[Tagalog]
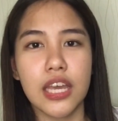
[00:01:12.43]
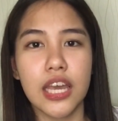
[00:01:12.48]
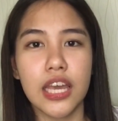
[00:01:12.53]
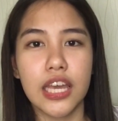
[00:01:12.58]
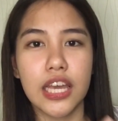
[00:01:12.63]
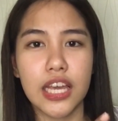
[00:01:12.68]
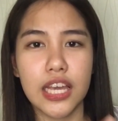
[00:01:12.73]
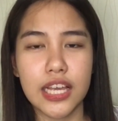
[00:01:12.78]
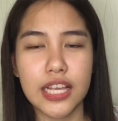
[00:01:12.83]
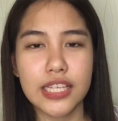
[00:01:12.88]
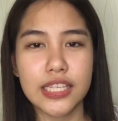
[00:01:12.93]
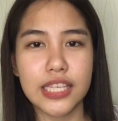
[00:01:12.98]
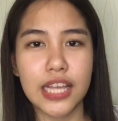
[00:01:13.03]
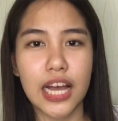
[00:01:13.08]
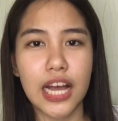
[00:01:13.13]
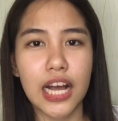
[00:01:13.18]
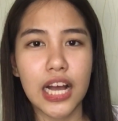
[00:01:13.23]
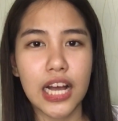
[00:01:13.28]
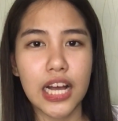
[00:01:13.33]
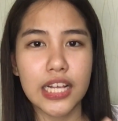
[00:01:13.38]

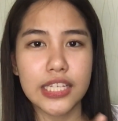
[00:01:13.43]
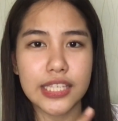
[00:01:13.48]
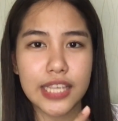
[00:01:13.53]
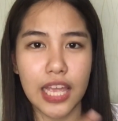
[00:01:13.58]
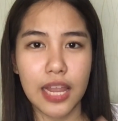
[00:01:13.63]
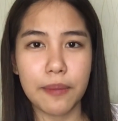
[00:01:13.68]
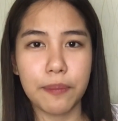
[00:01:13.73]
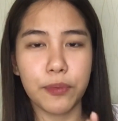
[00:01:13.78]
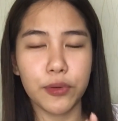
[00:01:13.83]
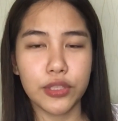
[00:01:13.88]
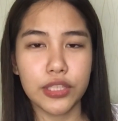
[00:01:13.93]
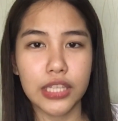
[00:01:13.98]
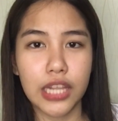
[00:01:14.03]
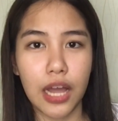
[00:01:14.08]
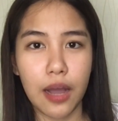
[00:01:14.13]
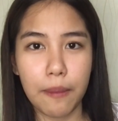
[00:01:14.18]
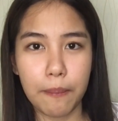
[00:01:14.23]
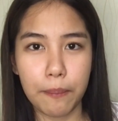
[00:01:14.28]
iisang cellphone lang